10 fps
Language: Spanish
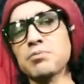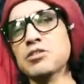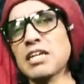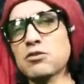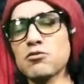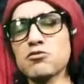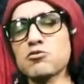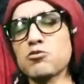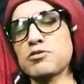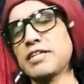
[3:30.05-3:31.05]
pues a todos
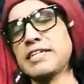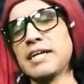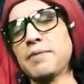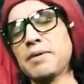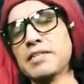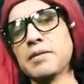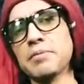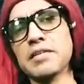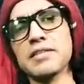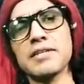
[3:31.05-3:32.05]
nos gustaría ver
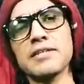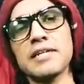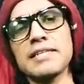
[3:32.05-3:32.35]
también eh,